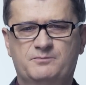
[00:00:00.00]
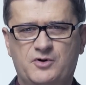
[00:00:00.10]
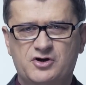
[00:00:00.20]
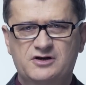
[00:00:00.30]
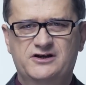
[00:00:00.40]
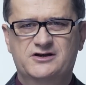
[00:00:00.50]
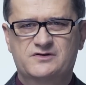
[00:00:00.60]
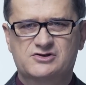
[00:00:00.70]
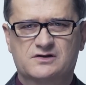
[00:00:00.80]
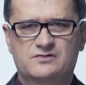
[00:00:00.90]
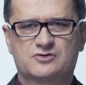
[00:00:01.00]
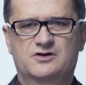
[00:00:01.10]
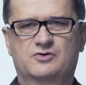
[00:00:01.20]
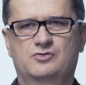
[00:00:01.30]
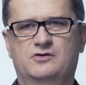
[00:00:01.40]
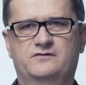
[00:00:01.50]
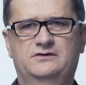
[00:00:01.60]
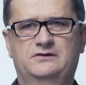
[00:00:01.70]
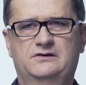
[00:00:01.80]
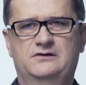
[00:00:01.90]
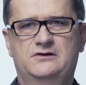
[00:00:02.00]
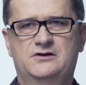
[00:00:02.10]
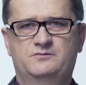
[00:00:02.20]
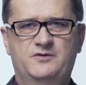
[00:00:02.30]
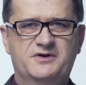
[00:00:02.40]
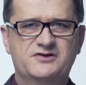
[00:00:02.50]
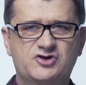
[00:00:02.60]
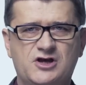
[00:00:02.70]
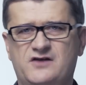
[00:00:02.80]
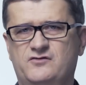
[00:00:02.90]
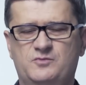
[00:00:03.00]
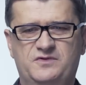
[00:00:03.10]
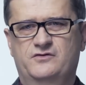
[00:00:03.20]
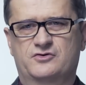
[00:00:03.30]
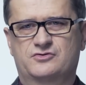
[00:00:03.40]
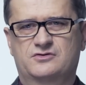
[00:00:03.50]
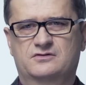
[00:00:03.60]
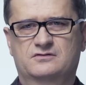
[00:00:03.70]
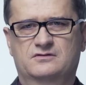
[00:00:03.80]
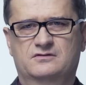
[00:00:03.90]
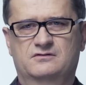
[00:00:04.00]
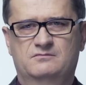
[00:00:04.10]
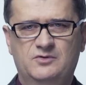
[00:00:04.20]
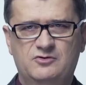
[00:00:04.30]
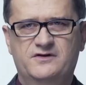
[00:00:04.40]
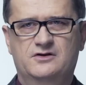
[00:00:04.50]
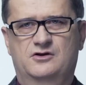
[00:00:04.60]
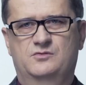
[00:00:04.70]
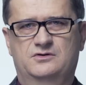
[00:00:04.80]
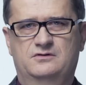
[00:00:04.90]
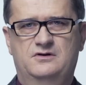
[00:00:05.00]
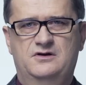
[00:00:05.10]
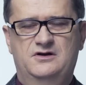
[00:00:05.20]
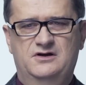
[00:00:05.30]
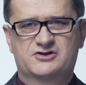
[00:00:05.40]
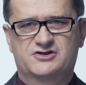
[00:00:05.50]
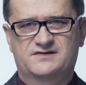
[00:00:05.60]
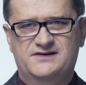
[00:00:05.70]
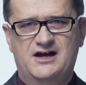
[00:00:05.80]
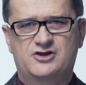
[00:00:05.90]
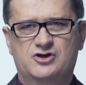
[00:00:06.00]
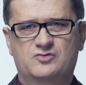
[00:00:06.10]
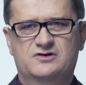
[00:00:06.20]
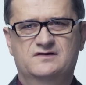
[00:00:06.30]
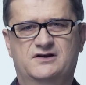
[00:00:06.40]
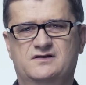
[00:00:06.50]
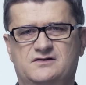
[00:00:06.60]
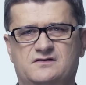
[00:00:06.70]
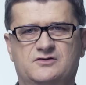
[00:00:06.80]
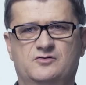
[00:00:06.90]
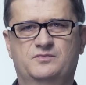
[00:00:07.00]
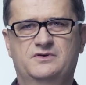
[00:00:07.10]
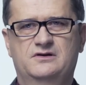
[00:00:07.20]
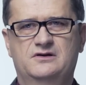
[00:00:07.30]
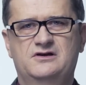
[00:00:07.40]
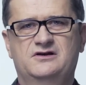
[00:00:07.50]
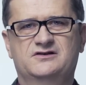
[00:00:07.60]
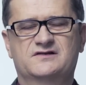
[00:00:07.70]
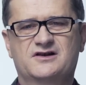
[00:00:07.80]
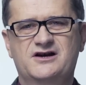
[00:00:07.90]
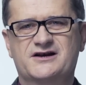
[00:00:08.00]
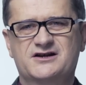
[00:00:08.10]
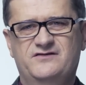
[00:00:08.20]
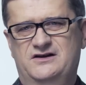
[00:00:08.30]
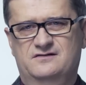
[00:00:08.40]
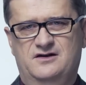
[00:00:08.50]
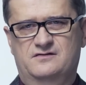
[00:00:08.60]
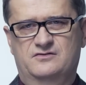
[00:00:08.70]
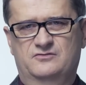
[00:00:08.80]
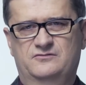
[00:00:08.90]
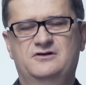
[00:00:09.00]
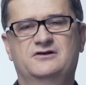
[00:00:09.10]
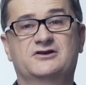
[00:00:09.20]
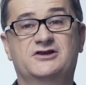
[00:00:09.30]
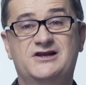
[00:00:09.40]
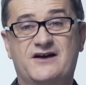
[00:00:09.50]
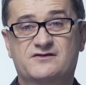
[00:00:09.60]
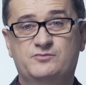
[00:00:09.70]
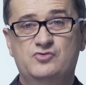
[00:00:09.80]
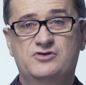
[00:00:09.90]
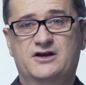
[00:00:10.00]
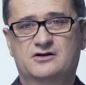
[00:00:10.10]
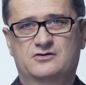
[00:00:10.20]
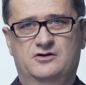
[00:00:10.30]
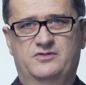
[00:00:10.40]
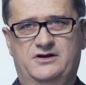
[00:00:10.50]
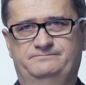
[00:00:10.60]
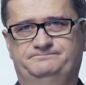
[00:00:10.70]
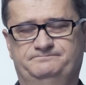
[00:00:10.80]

pochyleniem z szacunkiem głowy, by bez cienia wątpliwości było wiadomo, że starcie, które zaraz nastąpi, jest rywalizacją dla wspólnego dobra.